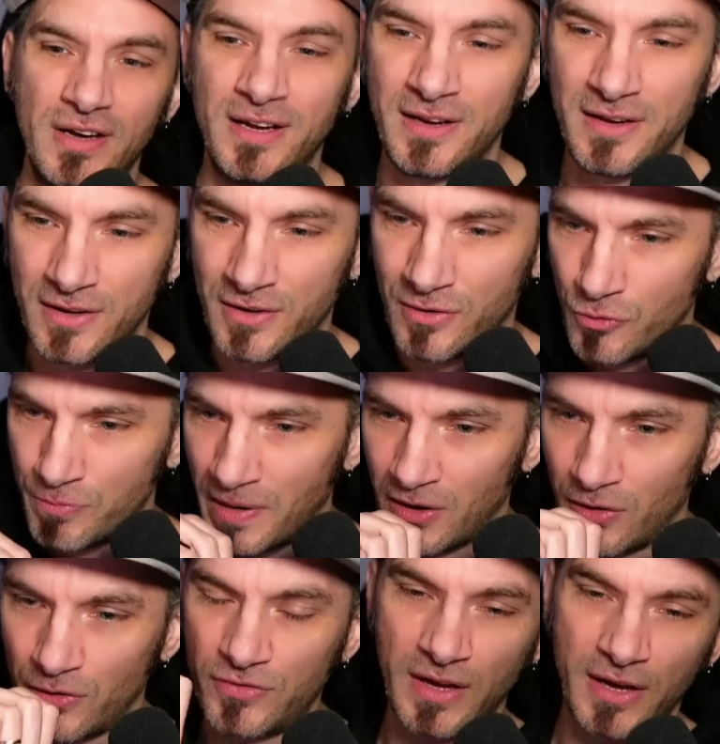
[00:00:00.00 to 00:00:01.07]
et il lui
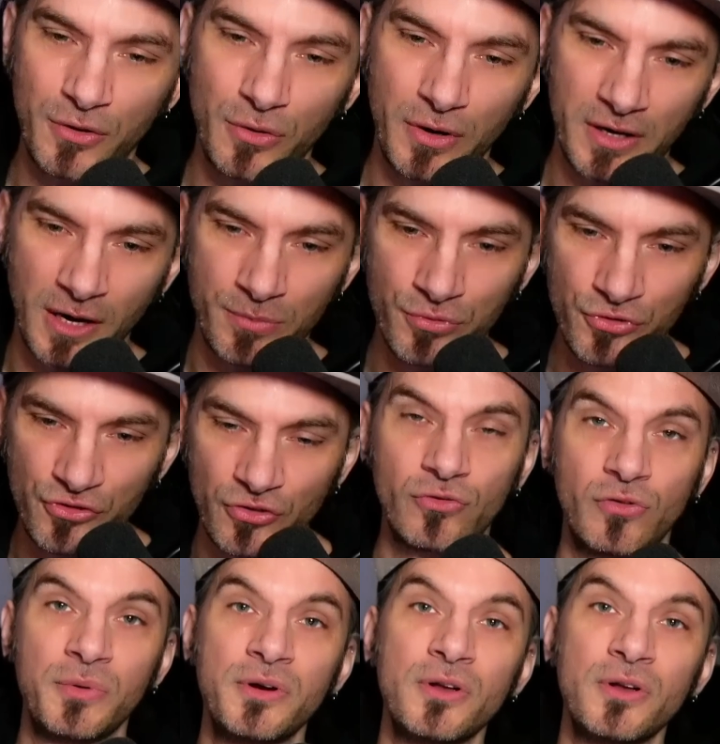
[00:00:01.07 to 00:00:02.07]
balance un rayon avec la bouche et justement